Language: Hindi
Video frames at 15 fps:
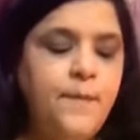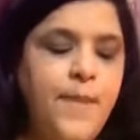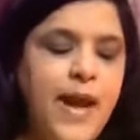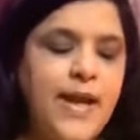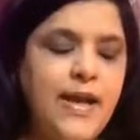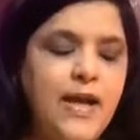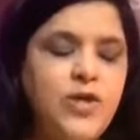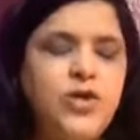
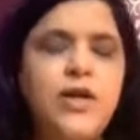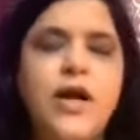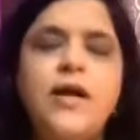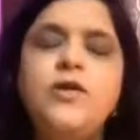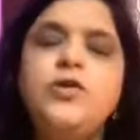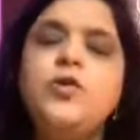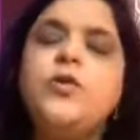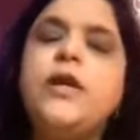पहला
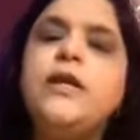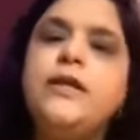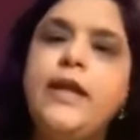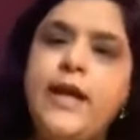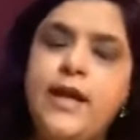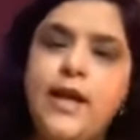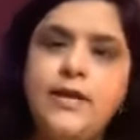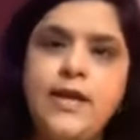श्राद्ध जो कि
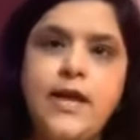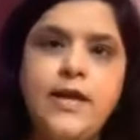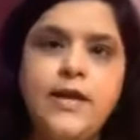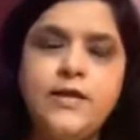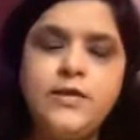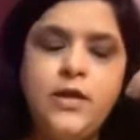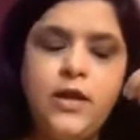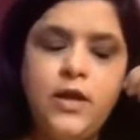तेरह
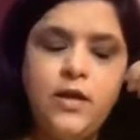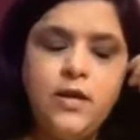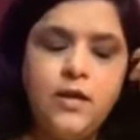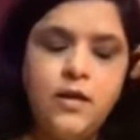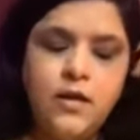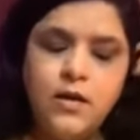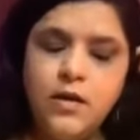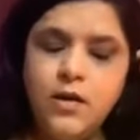तारीख से
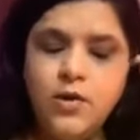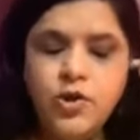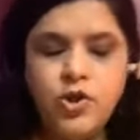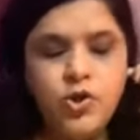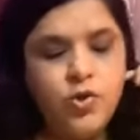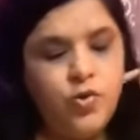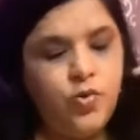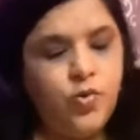
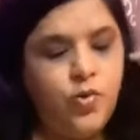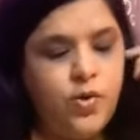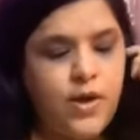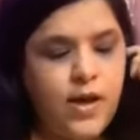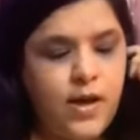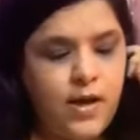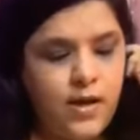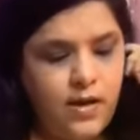शुरू हो
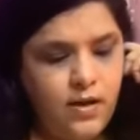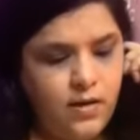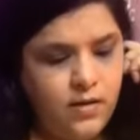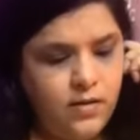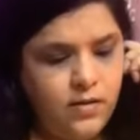रहा है